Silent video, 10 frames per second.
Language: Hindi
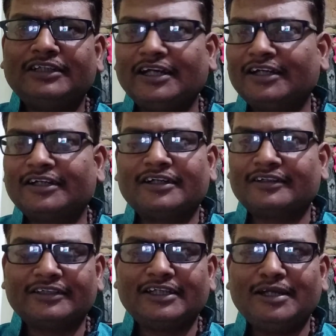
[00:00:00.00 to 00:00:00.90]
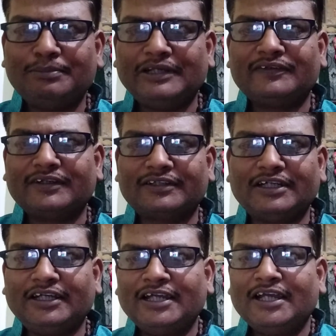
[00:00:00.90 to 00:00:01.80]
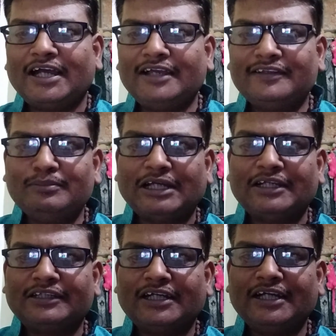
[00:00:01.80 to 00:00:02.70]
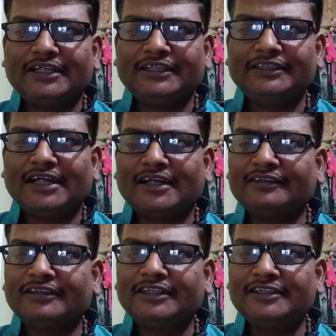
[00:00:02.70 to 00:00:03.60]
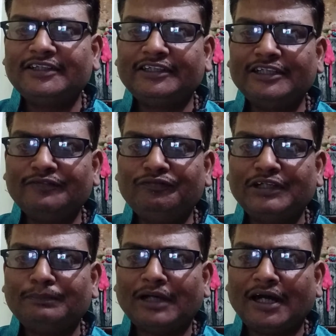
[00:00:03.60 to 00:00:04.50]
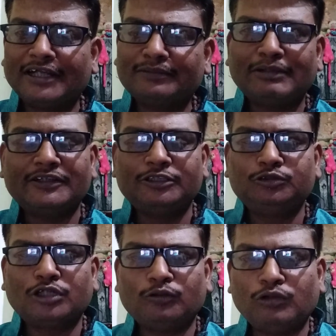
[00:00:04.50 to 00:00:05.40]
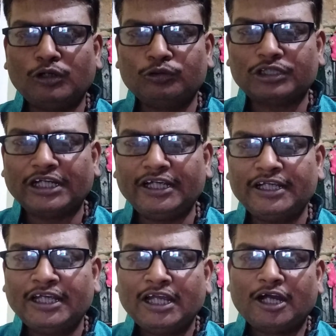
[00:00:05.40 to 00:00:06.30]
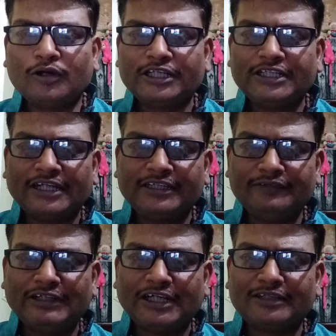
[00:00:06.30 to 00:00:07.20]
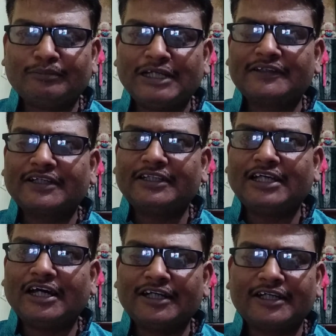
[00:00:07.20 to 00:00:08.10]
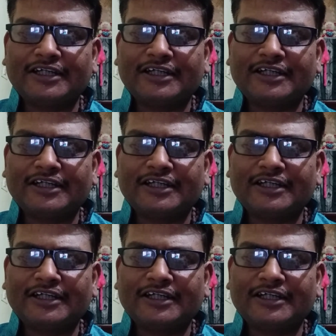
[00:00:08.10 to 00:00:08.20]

धारण कर सकता है पहन सकता है ऐसी मान्यता है कि यह रत्न किसी दिव्य आत्मा से जुड़ा हुआ होता है और यह दिव्य आत्मा इसके धारण